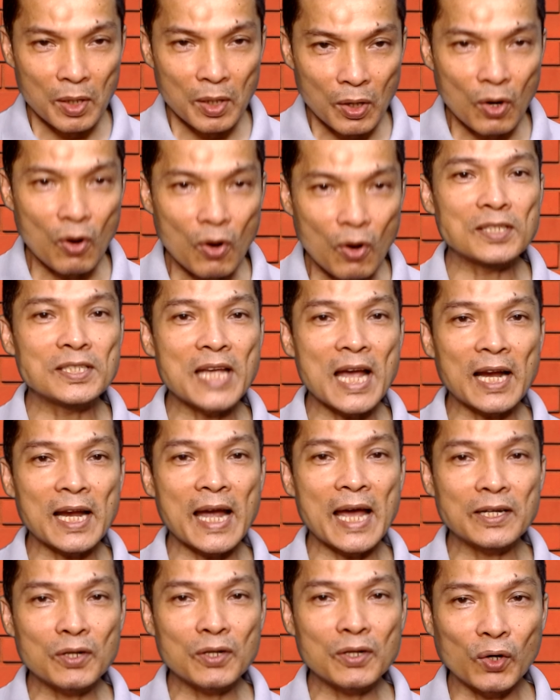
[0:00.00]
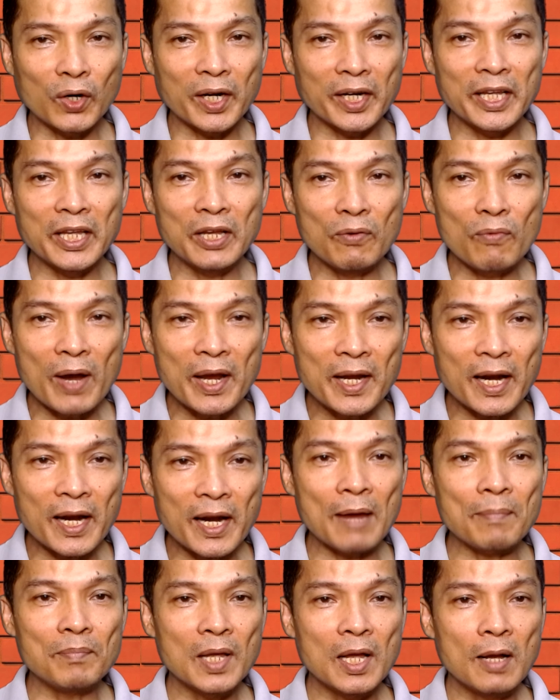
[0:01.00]
ก่อนจากการกดกระดิ่งไว้นะครับ
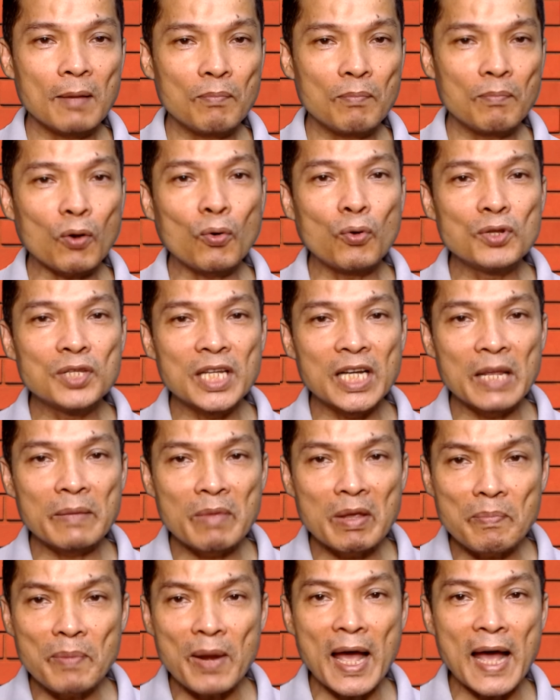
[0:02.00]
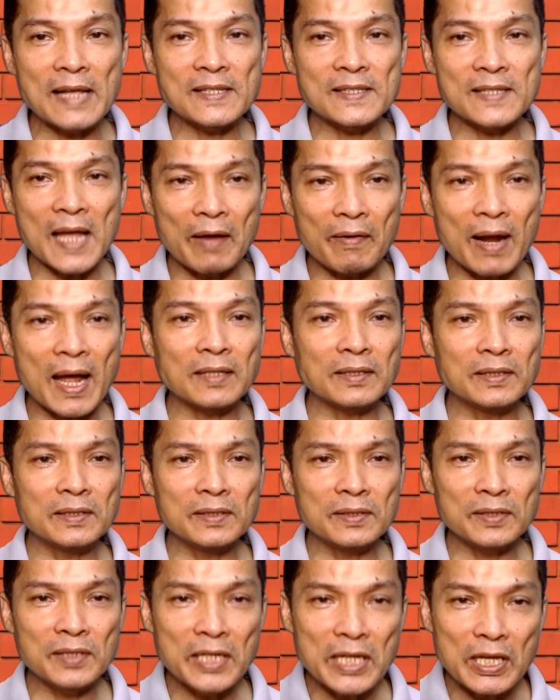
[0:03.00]
เพราะคุณจะได้ไม่พลาดสาระ
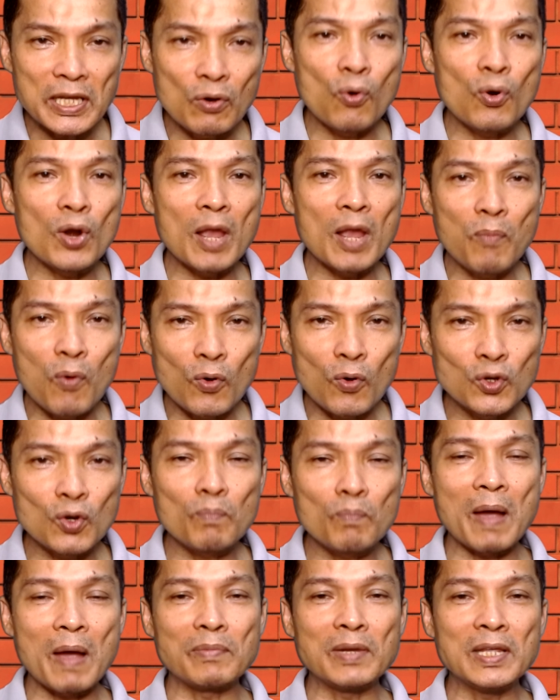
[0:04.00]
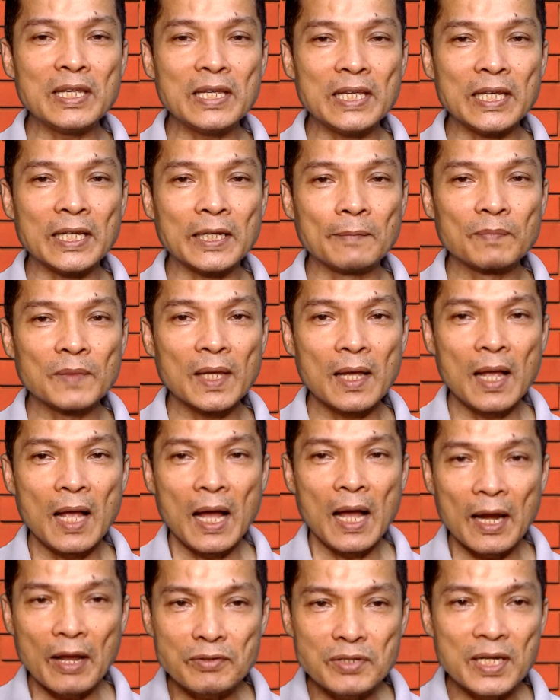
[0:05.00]
ที่รู้และภูมิยุบแบบนี้อีก
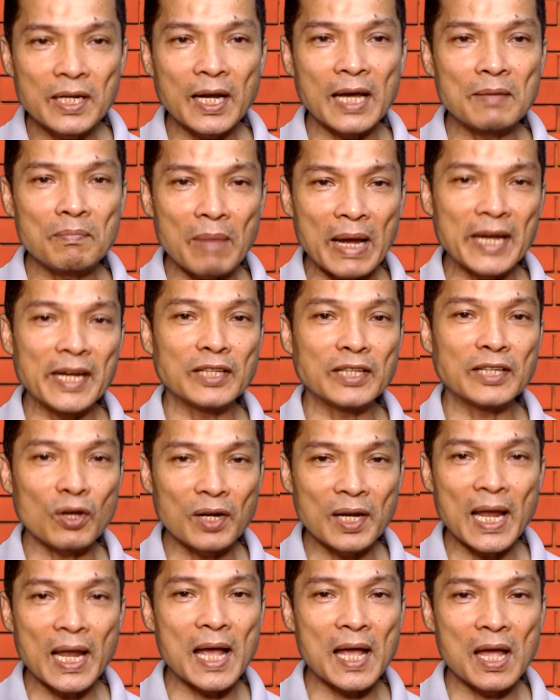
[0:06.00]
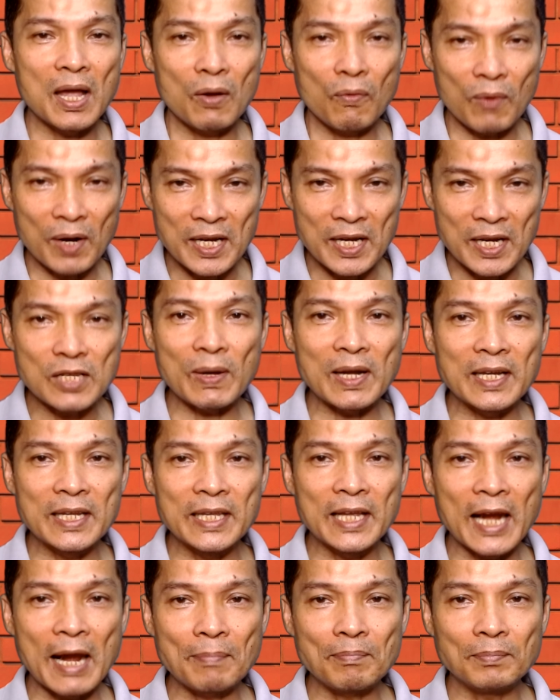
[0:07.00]
แล้วเจอกันใหม่ในตอนหน้าวันนี้สวัสดี
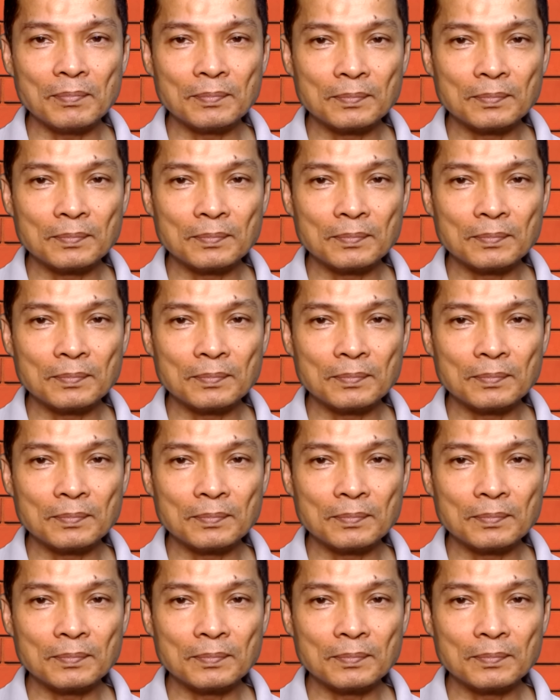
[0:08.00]
ครับ